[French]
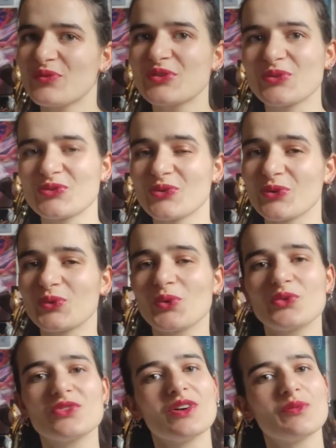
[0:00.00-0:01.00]
puisqu'on se
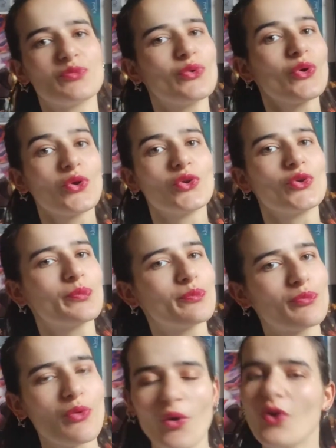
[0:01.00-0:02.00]
retrouve pour le
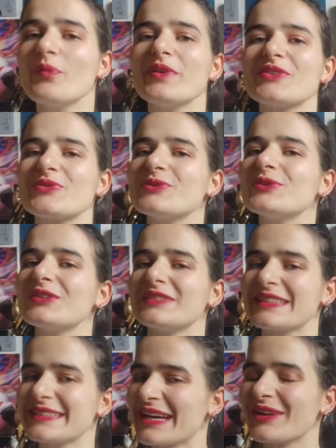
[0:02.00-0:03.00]
premier jour
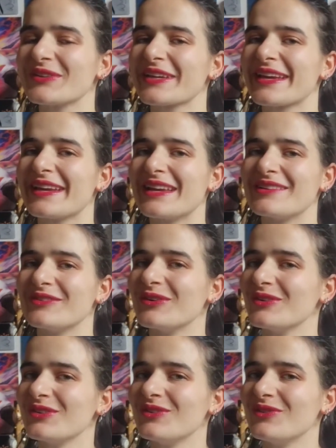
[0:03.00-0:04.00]
des calendriers de
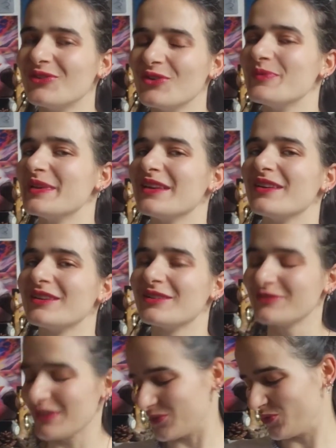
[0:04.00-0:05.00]
l'Avent
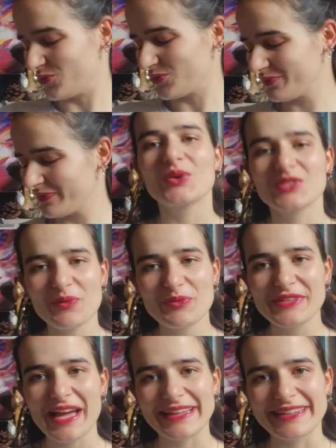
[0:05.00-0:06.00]
2022. Donc sans
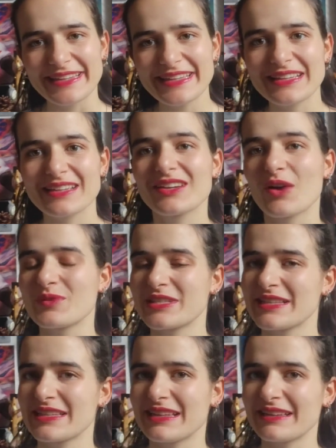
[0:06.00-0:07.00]
plus tarder, comme
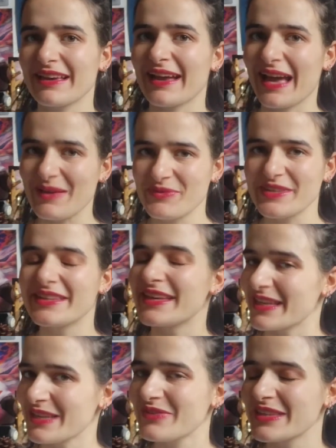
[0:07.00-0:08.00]
j'essaye d'être rapide
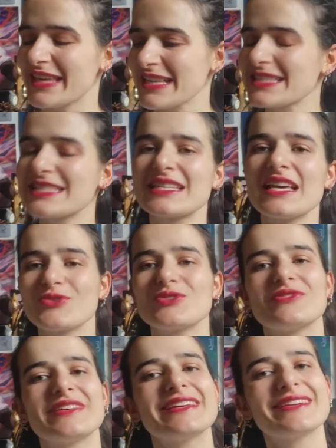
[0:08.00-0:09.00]
et efficace,
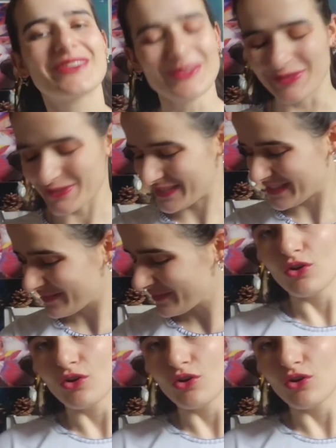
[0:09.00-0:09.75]
je vais commencer.